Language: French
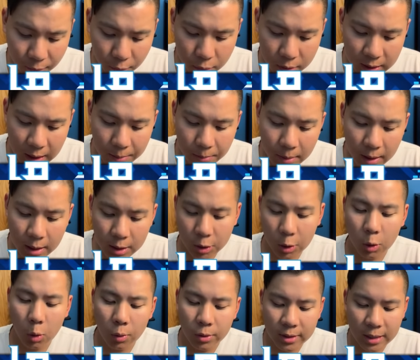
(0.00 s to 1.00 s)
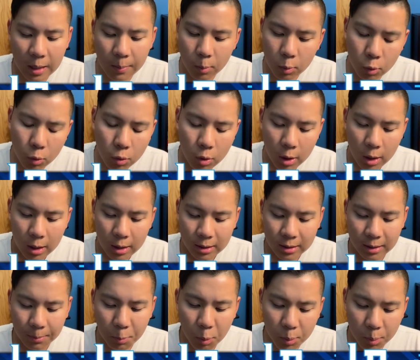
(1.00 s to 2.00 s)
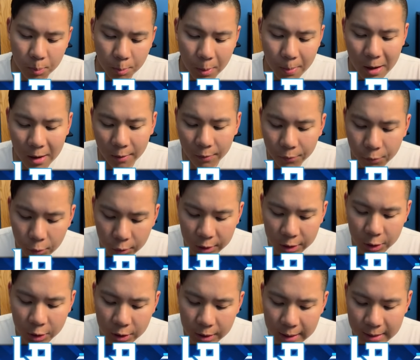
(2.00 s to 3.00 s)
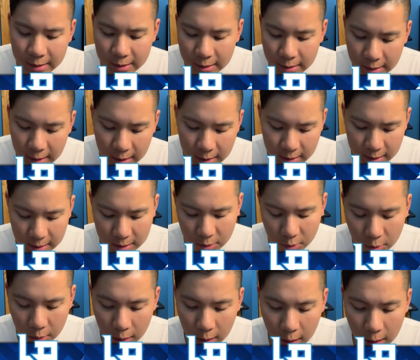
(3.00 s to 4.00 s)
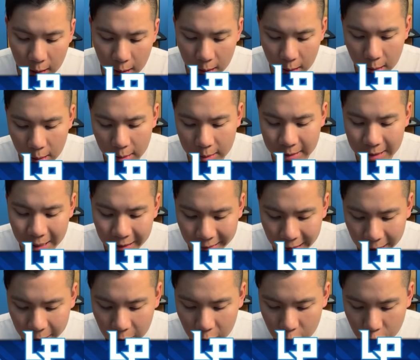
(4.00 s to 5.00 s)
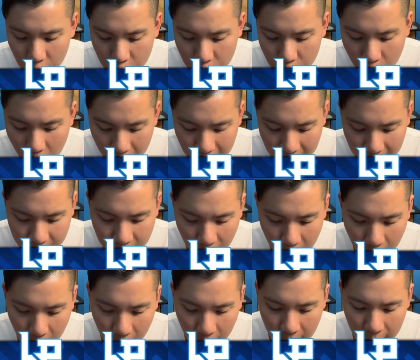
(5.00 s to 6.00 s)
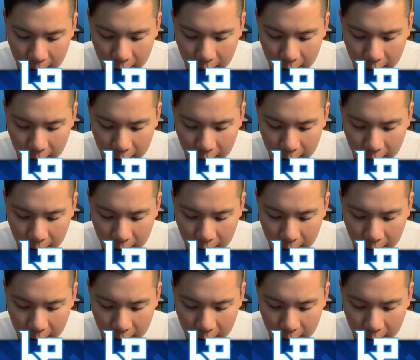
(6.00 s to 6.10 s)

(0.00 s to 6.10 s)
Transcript: vous aimez ce concept ou c'est pas mal vous qui décidez, c'est sûr, qui euh, quel deck je joue en ladder.